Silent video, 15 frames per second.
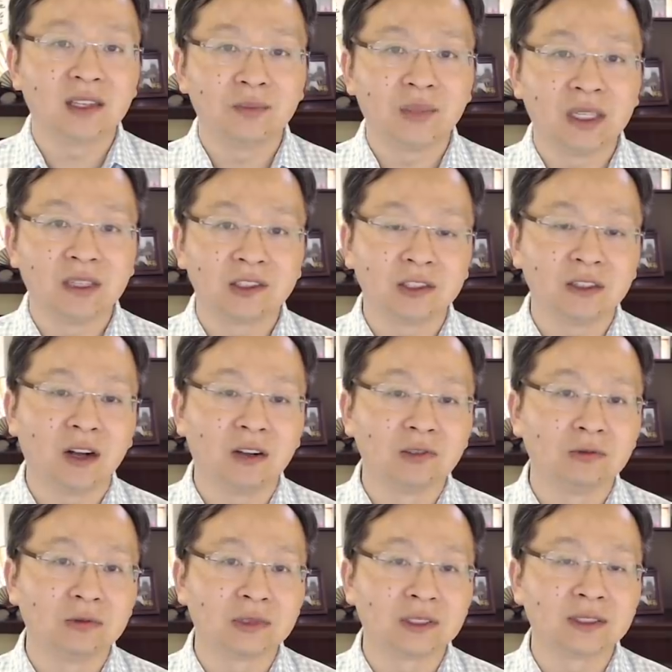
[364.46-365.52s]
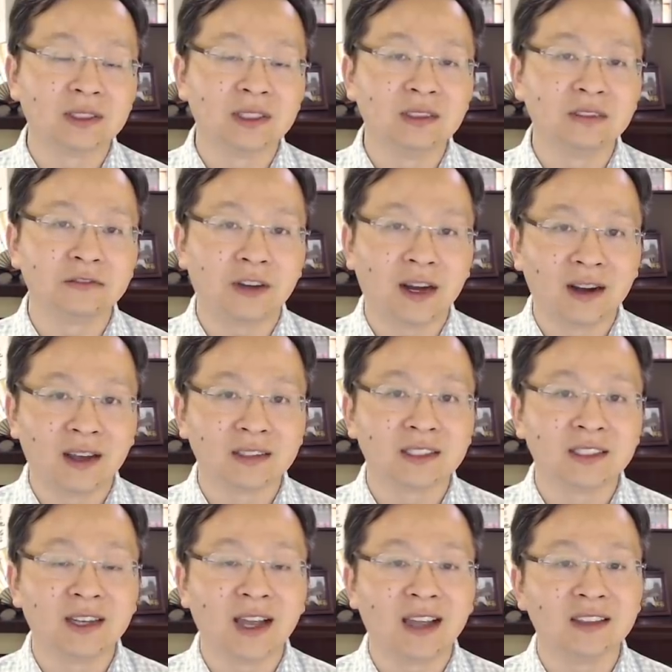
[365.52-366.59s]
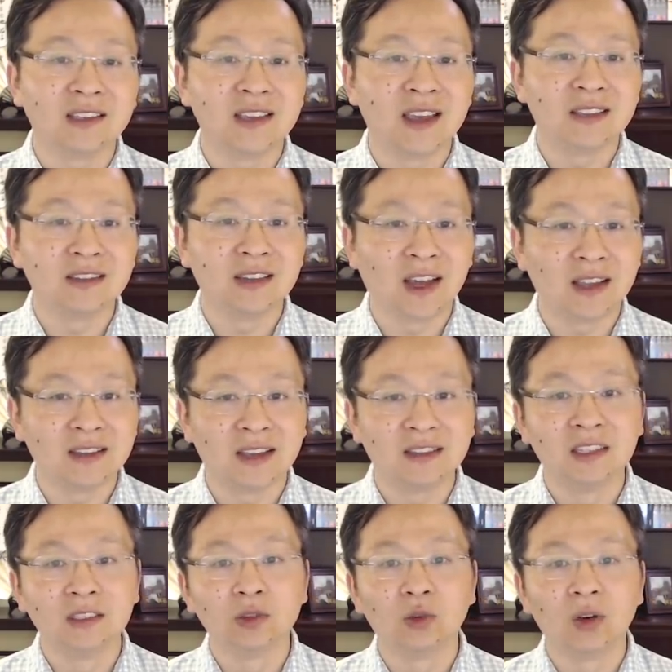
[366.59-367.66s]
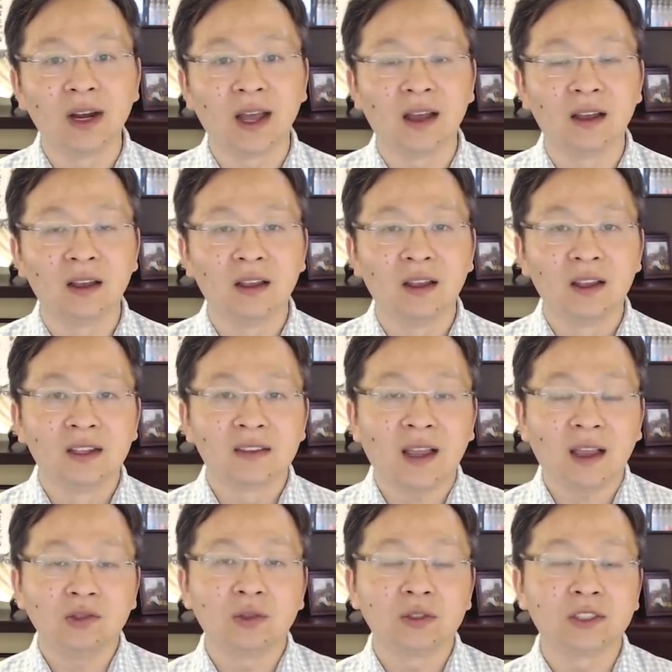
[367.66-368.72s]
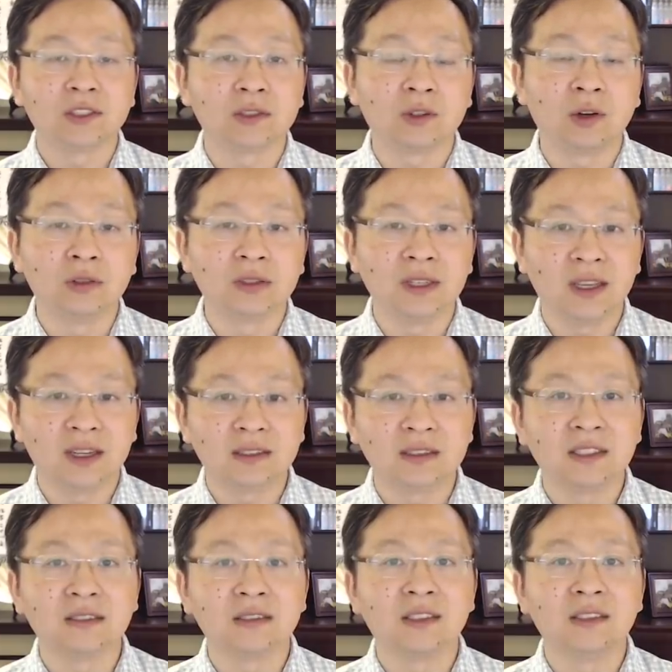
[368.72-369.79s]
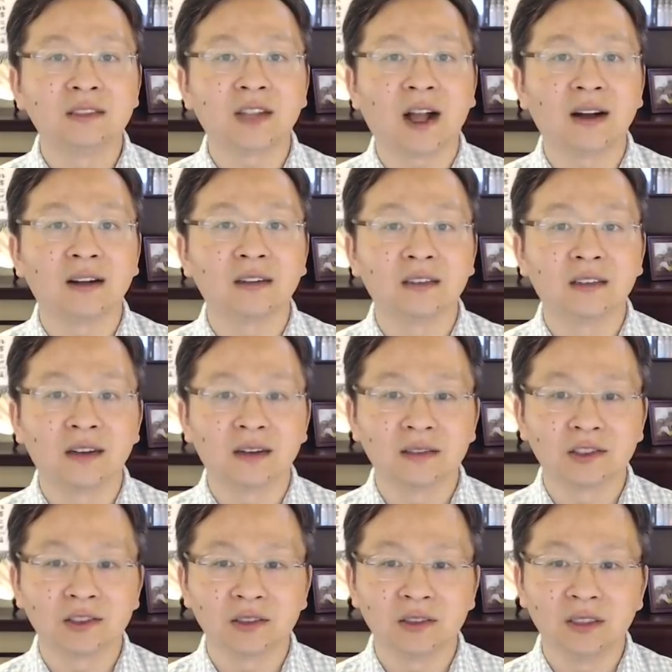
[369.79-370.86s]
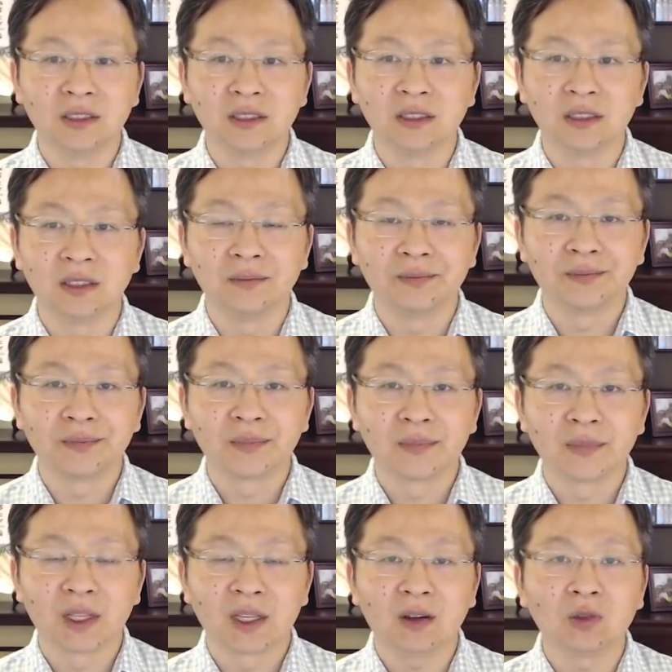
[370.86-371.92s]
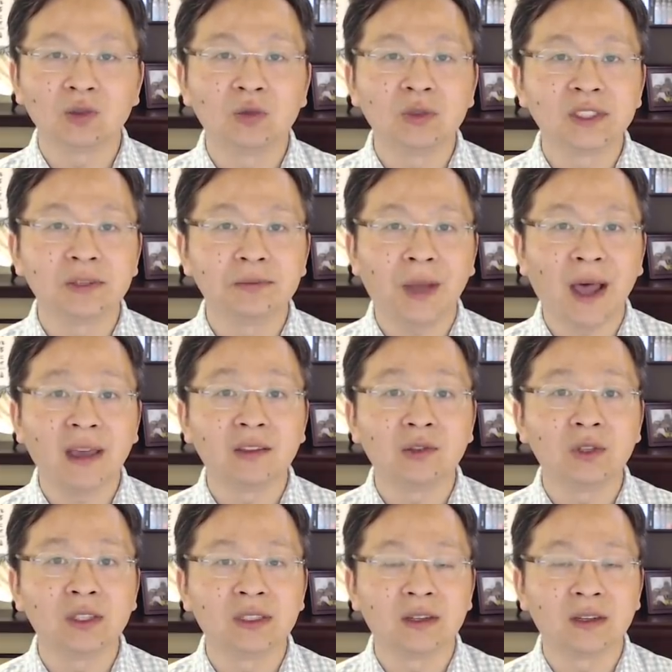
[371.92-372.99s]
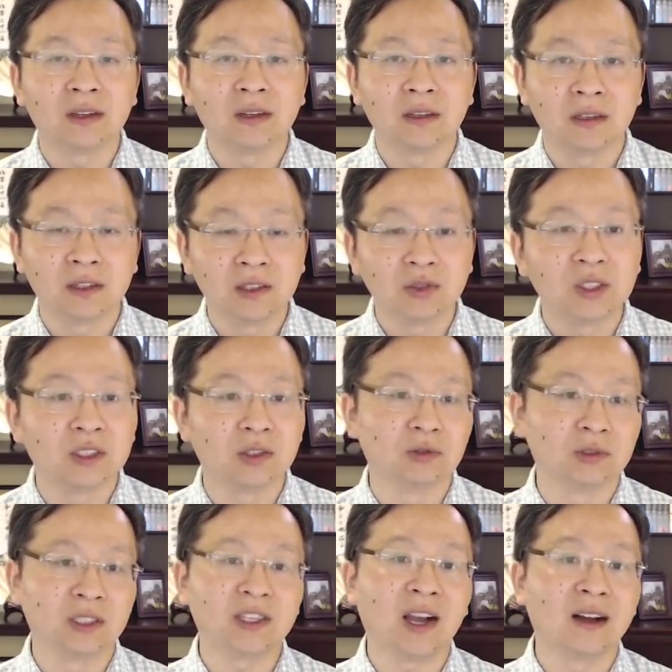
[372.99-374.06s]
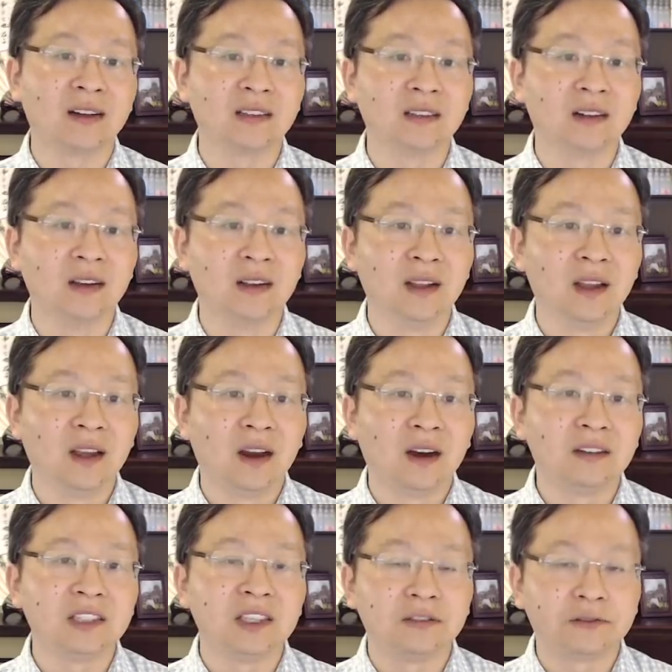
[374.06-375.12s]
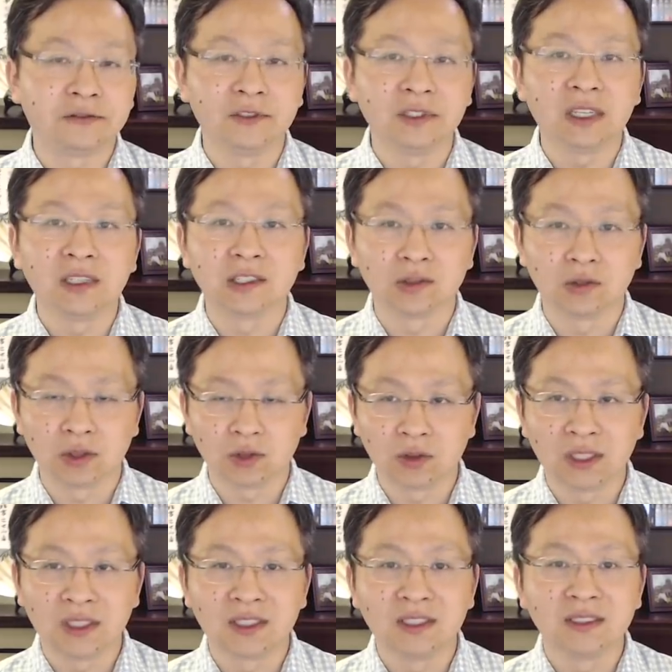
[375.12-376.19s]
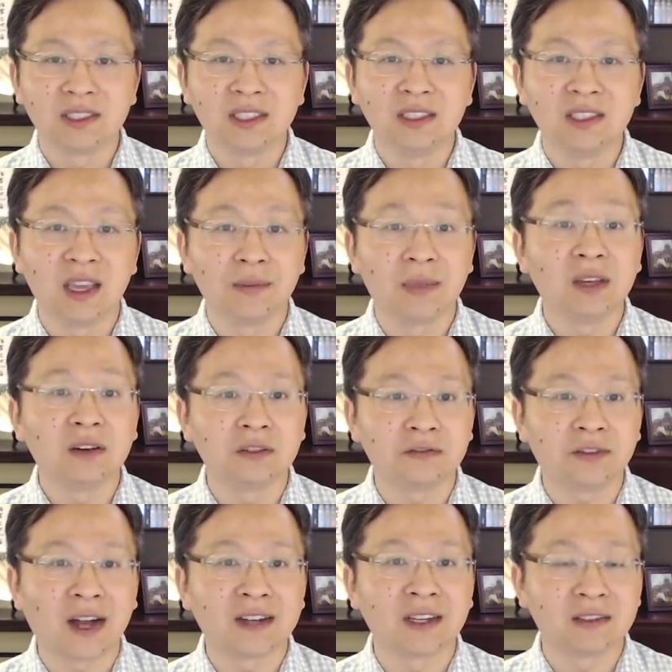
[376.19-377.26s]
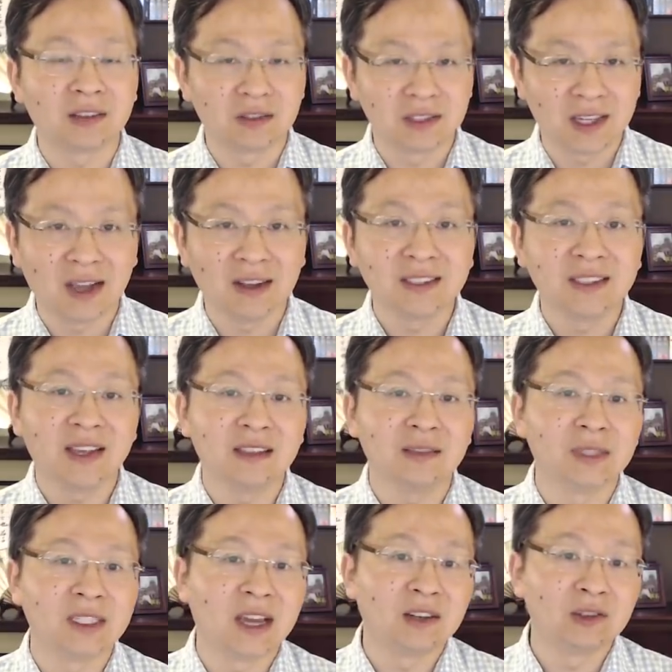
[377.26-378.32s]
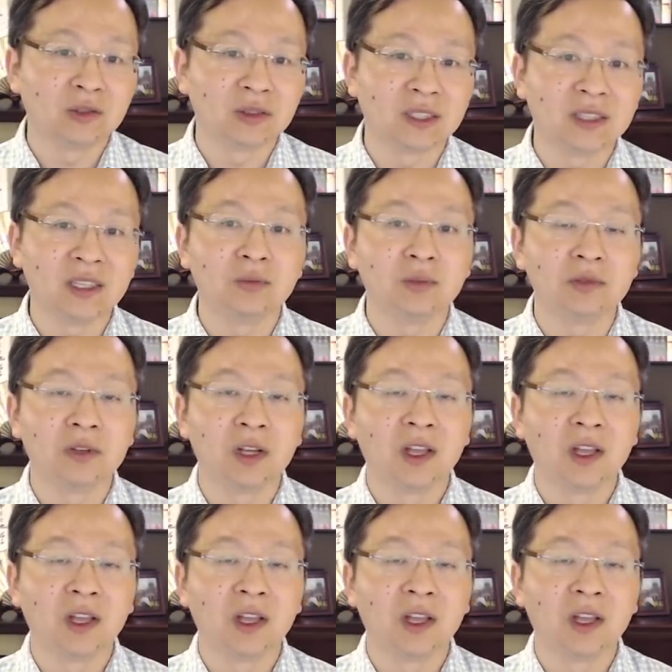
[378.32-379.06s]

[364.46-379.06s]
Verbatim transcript: 比圣奥古斯丁放浪形骸的年纪还年轻多了。他所指控的那个性侵场合是一个高中生派对的喝醉酒的场合，而且福特所说的性侵也没有发展到强奸那么严重的地步。